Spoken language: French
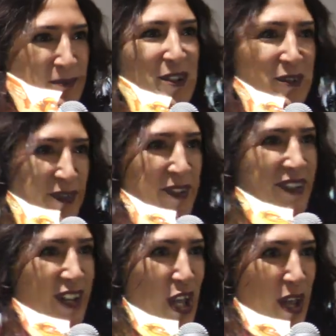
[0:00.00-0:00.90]
mon
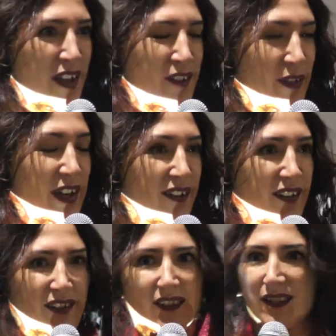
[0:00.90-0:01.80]
enfance. Enfin,
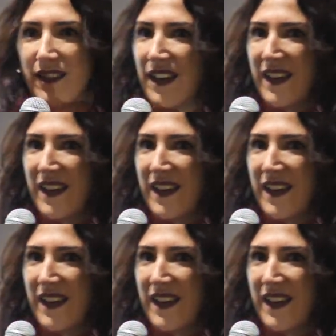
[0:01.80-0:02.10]
euh,